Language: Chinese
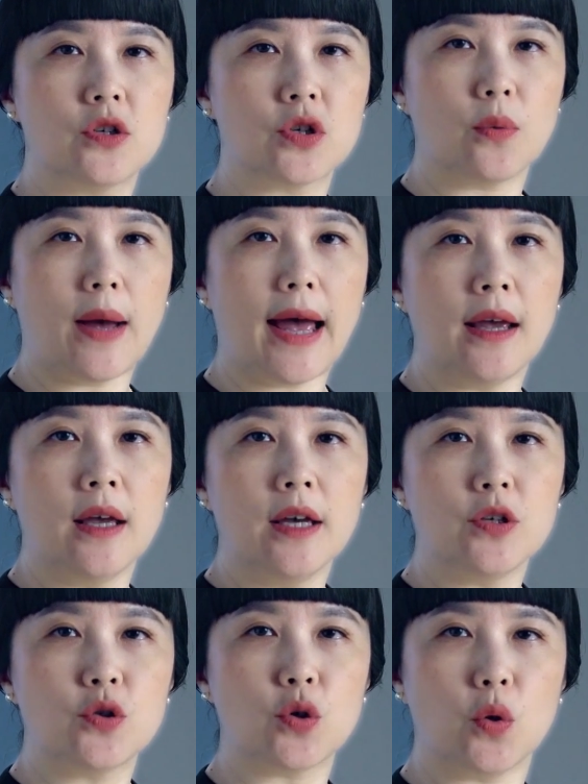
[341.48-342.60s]
此外，
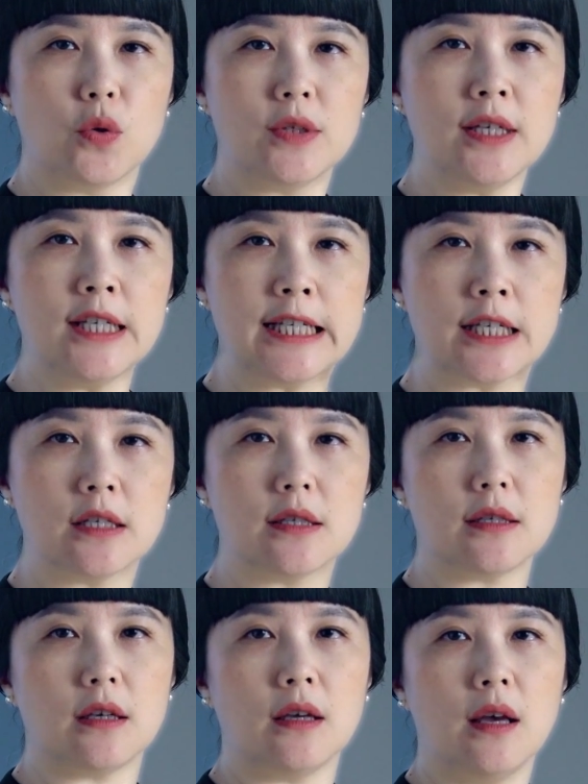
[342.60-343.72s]
酒精刺
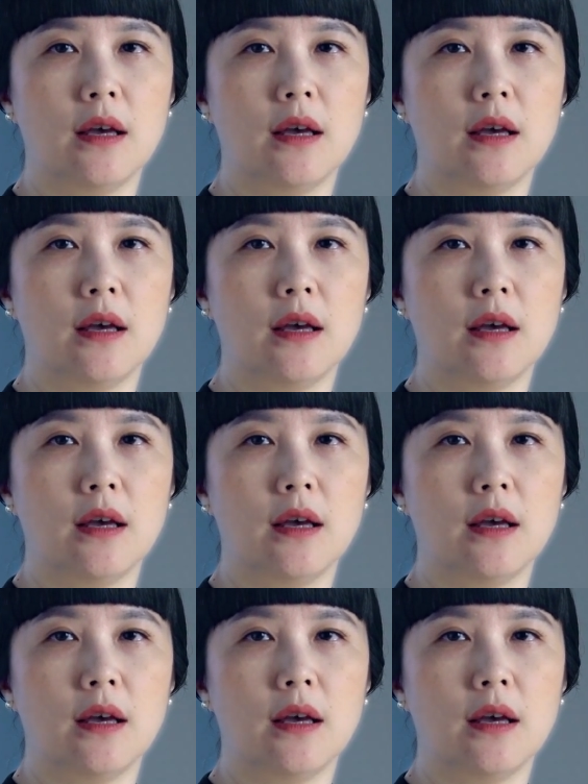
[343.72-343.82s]
激